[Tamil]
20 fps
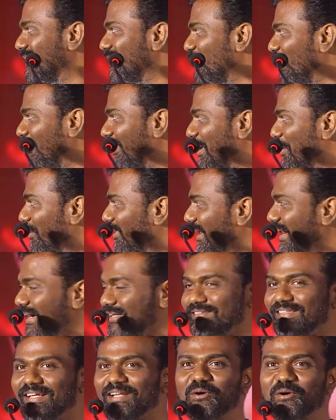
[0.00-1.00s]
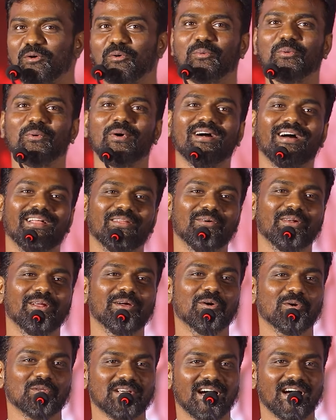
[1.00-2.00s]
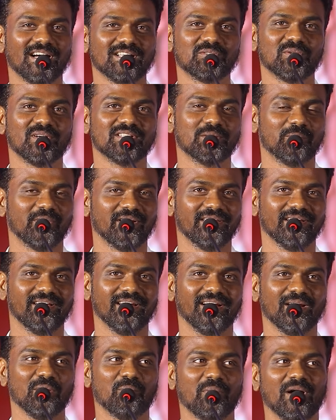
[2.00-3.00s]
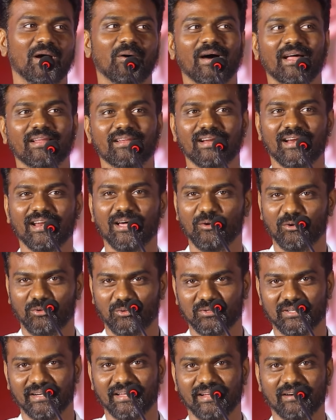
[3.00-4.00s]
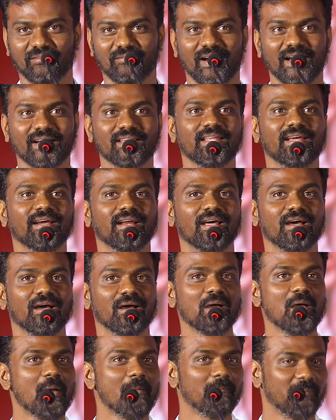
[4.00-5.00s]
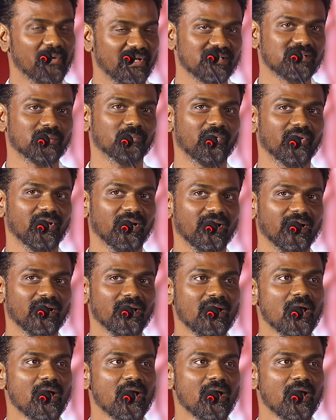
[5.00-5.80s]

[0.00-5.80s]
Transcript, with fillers: ஓகே நம்மளை கடைசியாக தான் கூப்பிடுவாங்க அது வரைக்கும் கொஞ்சம் ஆசுவாசப்படுத்திக்கலான்னு பா அதனால் அவர் கொஞ்சம் நேரம் வார்த்தைகளாக பேச முடியல